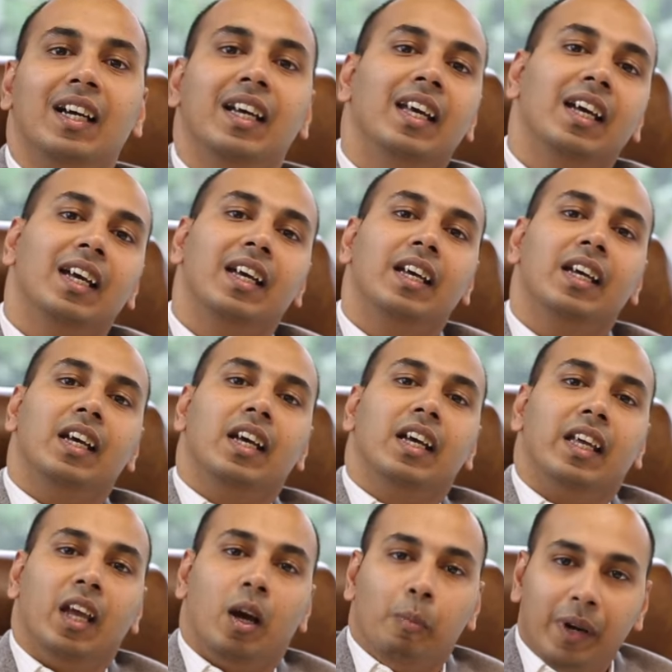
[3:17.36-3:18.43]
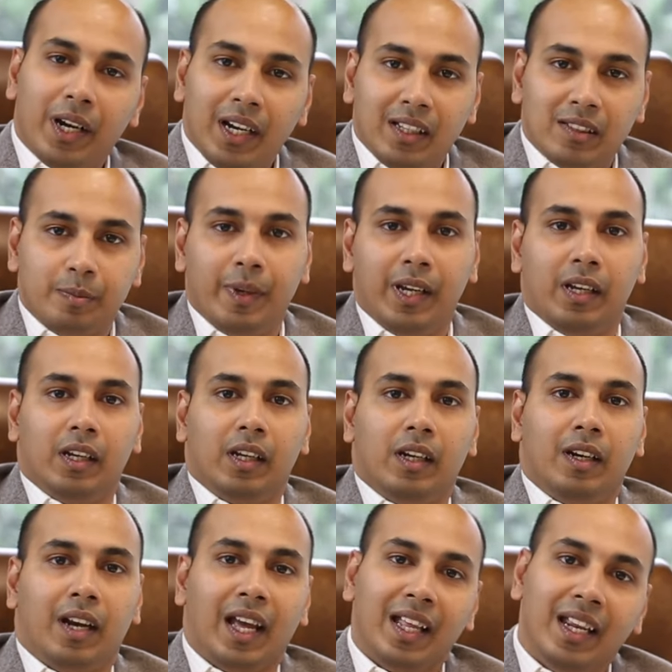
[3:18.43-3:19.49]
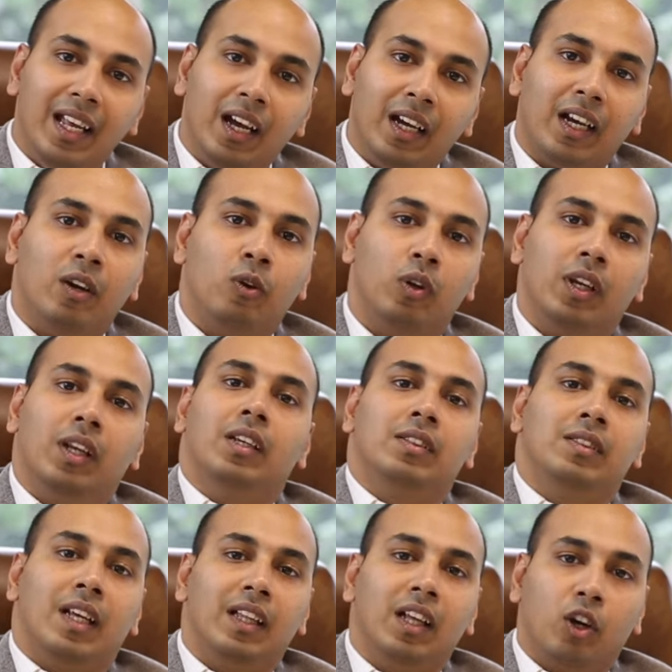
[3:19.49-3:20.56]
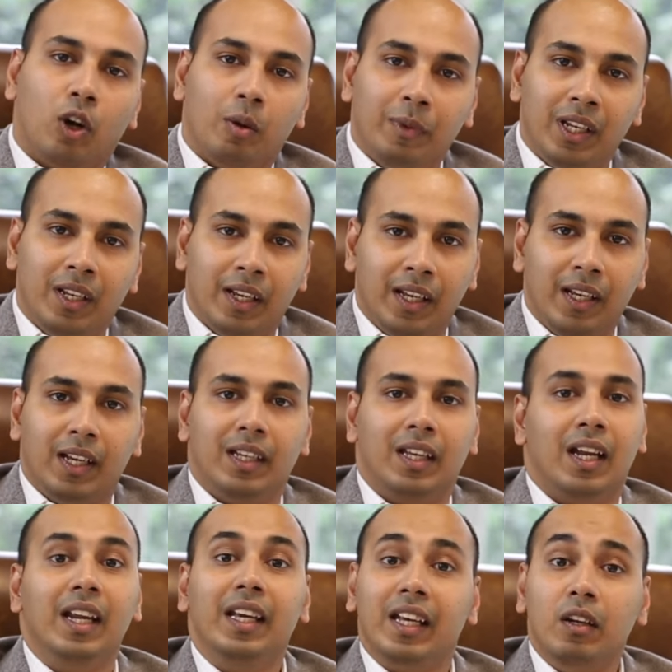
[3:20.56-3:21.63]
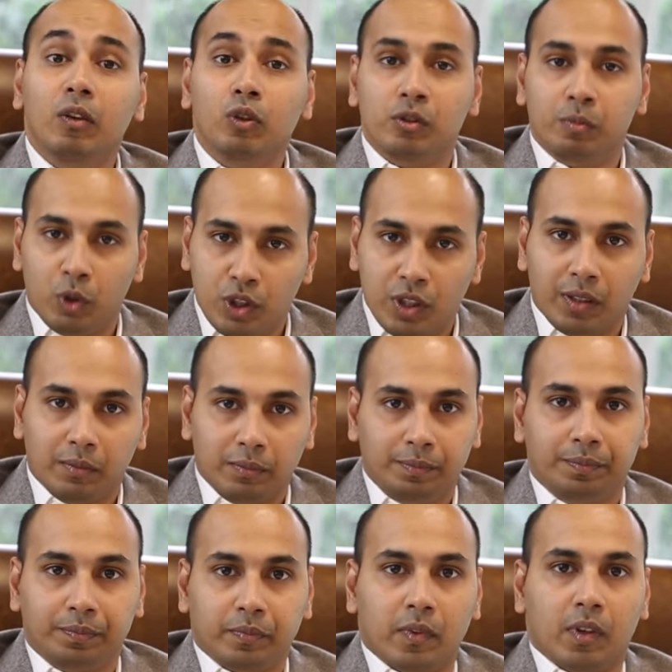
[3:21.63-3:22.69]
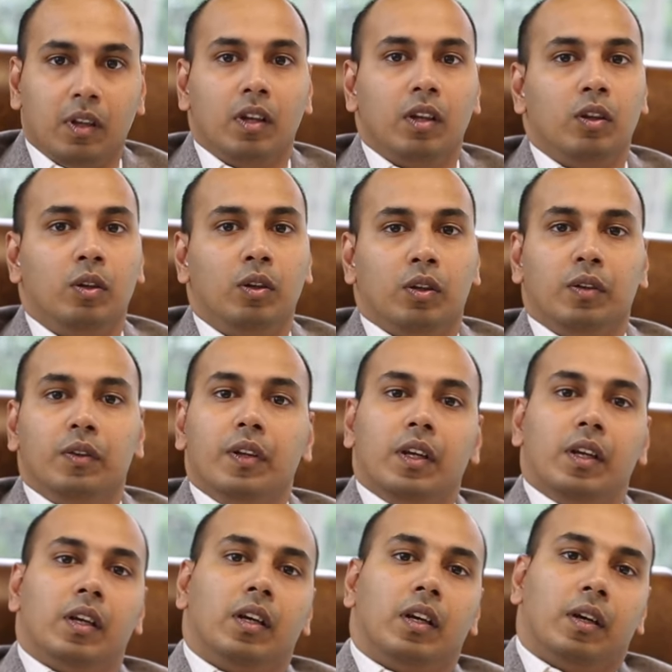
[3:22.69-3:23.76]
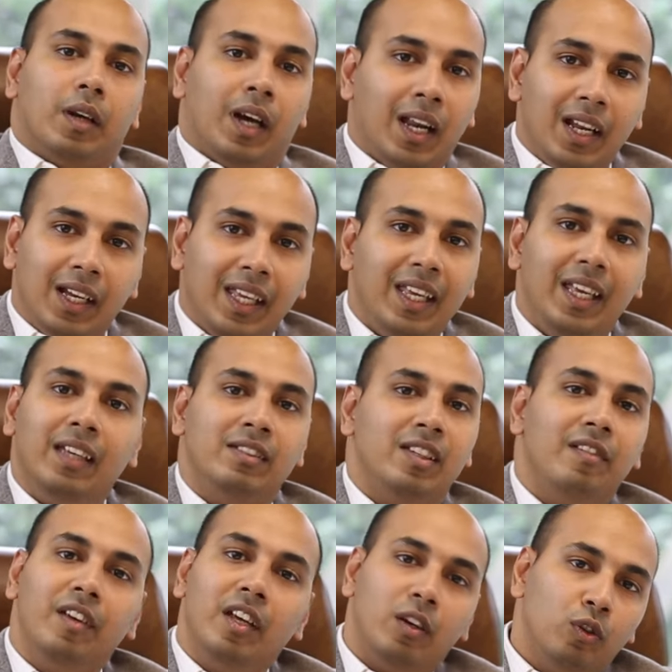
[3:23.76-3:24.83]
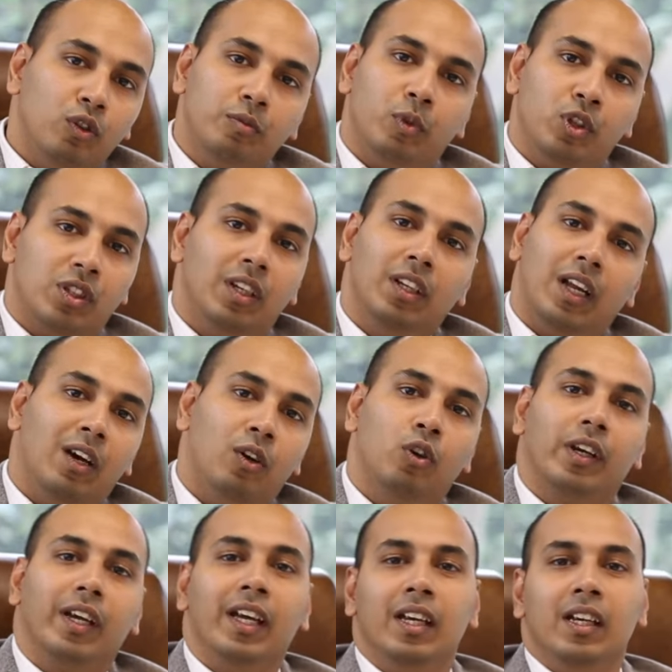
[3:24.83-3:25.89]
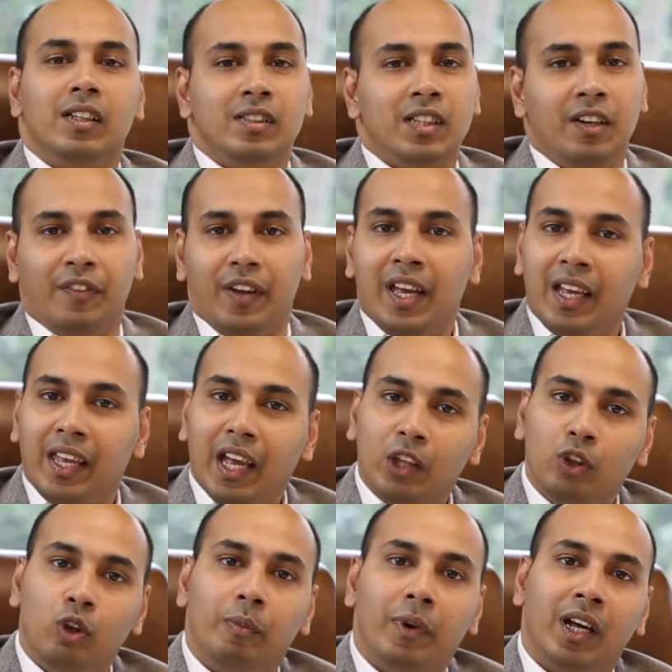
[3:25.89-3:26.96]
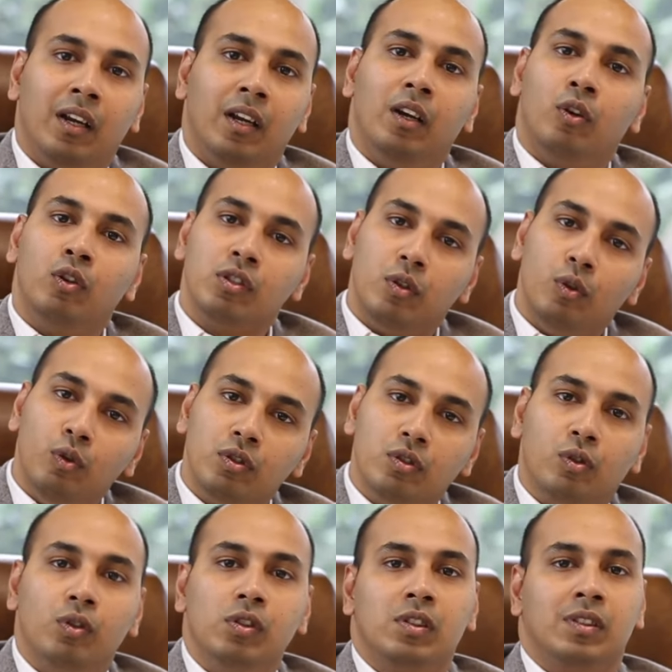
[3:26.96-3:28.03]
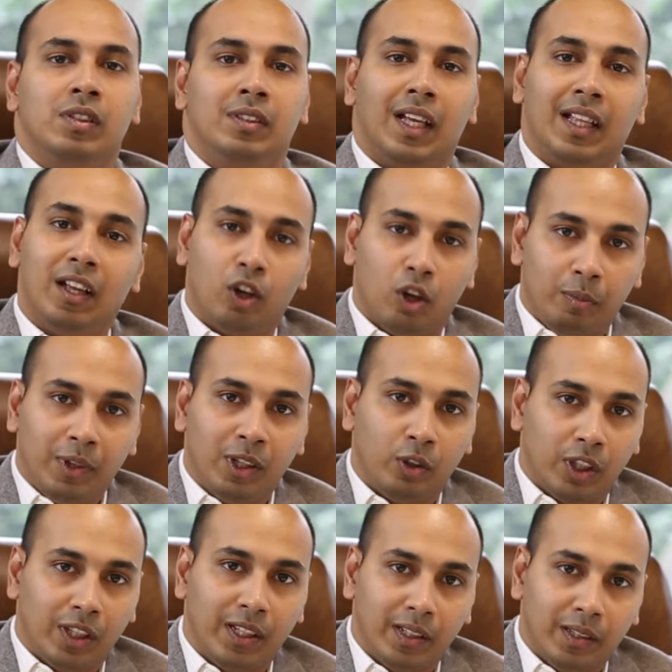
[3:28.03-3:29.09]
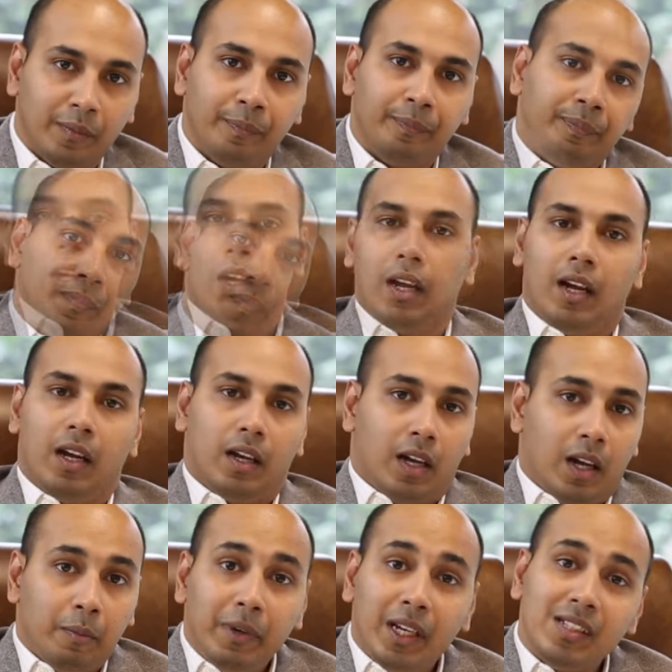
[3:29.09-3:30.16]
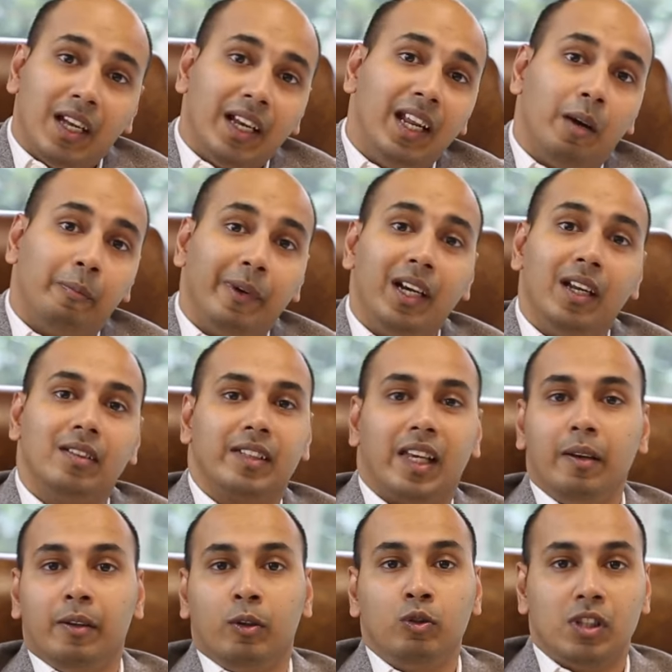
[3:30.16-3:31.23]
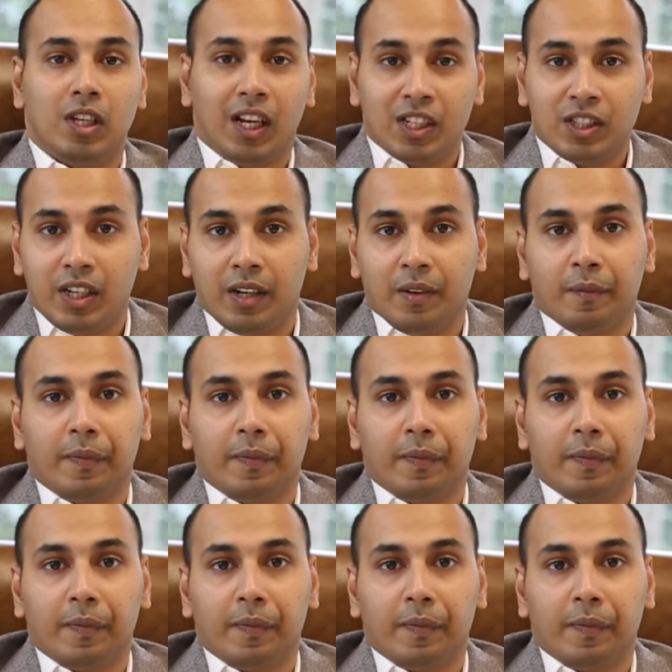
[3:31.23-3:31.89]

गया है कि अपेंडिक्स में डायरिया का होना ज़्यादा कॉमन है यानी कि लूज मोशन तो हालांकि ये सीवियर लूज मोशन ना होके सिर्फ एक या दो बार कुछ लूज टूल्स ज़्यादा कॉमन होते हैं हमने जाने अपेंडिक्स के कुछ लक्षण